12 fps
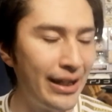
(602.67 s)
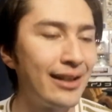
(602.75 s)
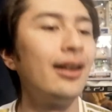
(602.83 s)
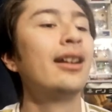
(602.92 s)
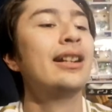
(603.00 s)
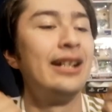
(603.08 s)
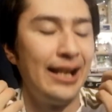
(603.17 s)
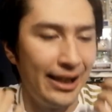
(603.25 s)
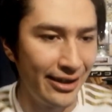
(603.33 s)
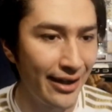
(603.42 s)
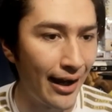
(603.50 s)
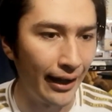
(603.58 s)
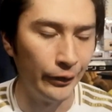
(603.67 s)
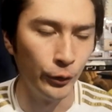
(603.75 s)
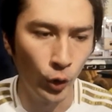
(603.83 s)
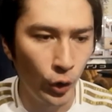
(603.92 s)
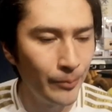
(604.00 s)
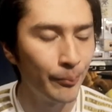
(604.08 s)
ver ya,
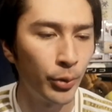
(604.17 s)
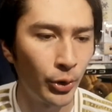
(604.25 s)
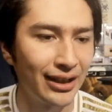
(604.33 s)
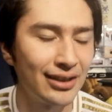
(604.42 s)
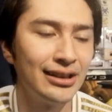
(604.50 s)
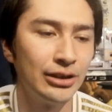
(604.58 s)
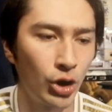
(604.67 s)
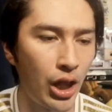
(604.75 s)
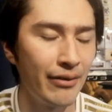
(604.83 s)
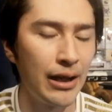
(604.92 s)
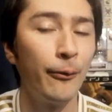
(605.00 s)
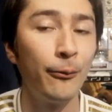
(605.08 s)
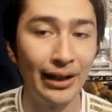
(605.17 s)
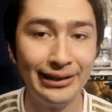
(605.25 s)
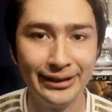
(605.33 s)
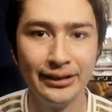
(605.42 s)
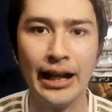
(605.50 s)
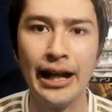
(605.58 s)
no importa si todavía
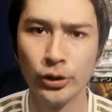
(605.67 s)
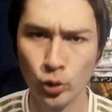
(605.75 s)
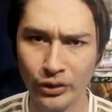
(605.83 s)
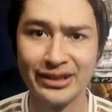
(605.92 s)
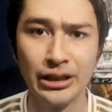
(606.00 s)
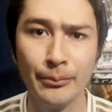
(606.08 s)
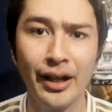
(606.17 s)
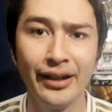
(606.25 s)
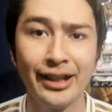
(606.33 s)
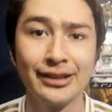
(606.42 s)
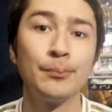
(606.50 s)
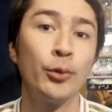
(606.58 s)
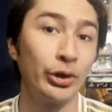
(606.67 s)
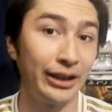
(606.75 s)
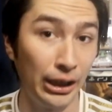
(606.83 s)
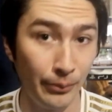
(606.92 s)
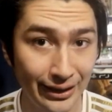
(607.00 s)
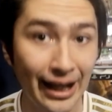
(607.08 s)
falten algunas semanas,
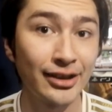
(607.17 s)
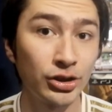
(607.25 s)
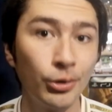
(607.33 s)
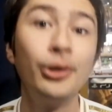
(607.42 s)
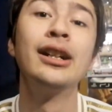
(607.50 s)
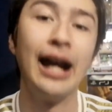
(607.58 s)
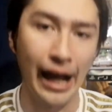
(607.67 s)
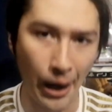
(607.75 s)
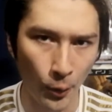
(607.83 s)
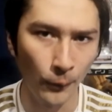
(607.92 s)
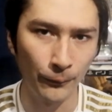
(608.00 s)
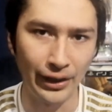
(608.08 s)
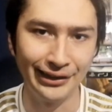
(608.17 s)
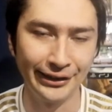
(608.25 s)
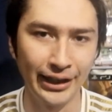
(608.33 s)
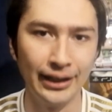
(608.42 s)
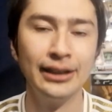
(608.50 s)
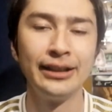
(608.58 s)
porque en mi caso aún
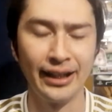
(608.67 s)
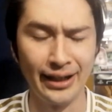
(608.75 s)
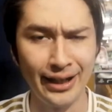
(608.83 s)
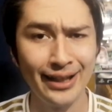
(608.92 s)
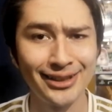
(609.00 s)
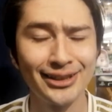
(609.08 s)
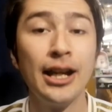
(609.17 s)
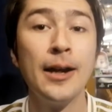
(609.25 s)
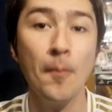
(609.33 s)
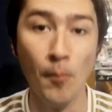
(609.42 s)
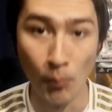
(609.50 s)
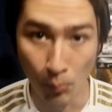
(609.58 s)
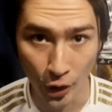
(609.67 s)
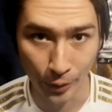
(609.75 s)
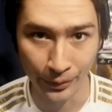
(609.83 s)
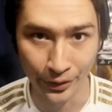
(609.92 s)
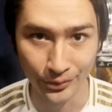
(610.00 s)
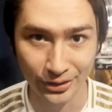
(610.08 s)
falta, que es
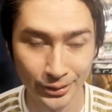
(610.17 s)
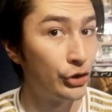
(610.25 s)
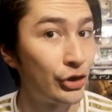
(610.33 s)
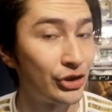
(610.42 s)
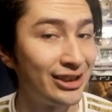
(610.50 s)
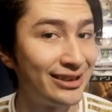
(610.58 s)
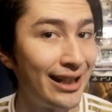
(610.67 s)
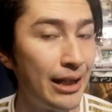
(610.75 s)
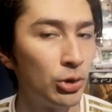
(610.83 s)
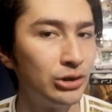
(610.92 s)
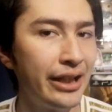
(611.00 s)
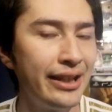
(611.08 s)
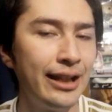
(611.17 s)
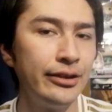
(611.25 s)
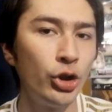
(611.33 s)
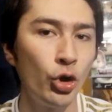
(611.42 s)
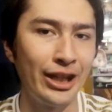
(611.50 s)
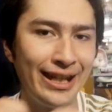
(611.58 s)
Morbius. Nosotros estaremos
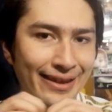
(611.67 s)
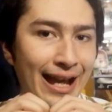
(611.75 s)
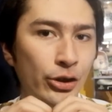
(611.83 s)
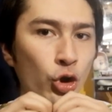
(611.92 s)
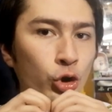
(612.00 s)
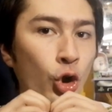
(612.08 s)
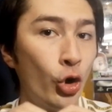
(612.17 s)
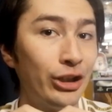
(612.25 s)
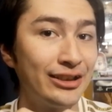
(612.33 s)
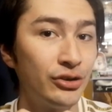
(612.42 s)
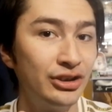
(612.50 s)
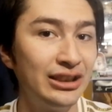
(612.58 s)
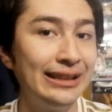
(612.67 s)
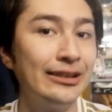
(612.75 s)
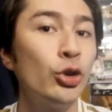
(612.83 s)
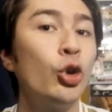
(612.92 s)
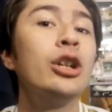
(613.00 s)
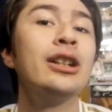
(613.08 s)
leyendo y dando
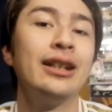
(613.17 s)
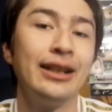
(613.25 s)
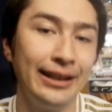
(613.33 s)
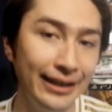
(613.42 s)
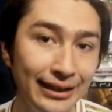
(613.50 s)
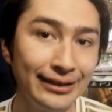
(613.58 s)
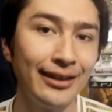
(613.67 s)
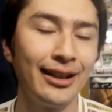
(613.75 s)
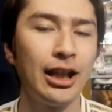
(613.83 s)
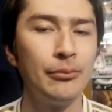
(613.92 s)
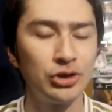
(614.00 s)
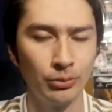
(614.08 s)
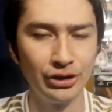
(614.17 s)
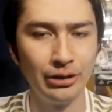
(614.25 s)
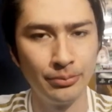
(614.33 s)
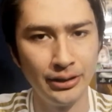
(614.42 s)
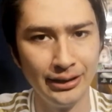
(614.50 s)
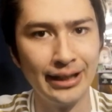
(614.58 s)
corazoncito y te dejamos como
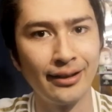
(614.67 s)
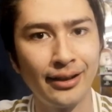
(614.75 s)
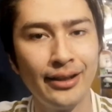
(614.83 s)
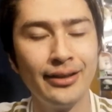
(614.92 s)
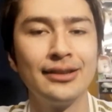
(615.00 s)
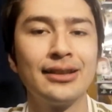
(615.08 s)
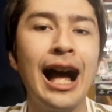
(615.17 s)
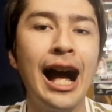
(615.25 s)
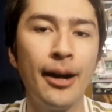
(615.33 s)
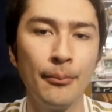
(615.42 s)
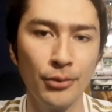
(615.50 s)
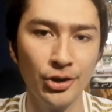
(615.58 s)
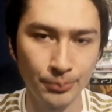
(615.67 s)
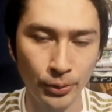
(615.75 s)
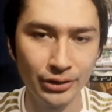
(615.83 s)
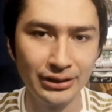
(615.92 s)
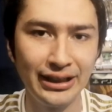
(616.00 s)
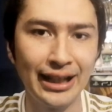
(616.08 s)
siempre en las redes ambos
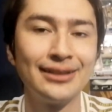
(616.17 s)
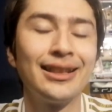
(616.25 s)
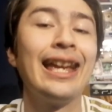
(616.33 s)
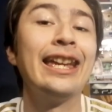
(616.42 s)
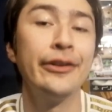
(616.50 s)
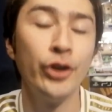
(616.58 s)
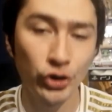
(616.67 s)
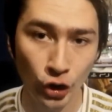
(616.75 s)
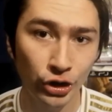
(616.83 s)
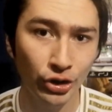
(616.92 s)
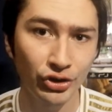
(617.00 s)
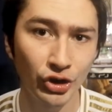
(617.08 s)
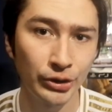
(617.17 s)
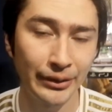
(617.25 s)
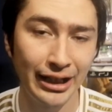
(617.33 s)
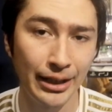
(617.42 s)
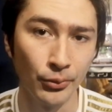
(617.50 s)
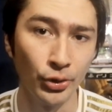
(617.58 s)
podcasts y nosotros nos
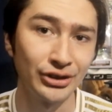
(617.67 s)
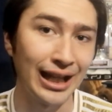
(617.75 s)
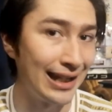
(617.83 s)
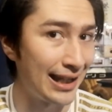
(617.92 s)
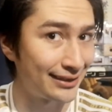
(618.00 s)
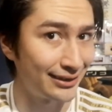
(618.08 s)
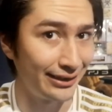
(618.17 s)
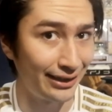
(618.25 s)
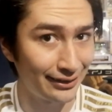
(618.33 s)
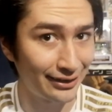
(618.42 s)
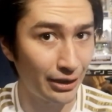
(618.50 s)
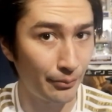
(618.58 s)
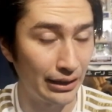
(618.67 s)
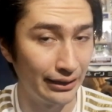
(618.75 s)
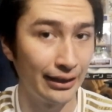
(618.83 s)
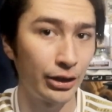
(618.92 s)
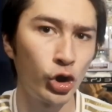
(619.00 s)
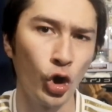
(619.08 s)
veremos la siguiente
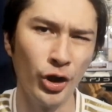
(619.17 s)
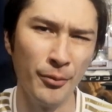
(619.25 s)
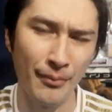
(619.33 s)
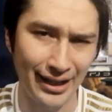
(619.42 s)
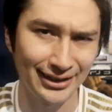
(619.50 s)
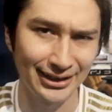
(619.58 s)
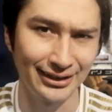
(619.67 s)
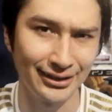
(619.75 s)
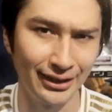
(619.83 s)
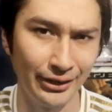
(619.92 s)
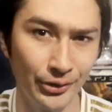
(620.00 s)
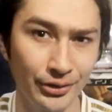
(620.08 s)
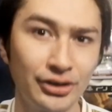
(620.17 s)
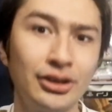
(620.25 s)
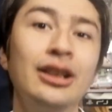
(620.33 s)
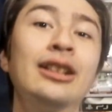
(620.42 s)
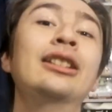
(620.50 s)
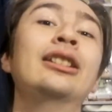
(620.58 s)
semana con más estrenos.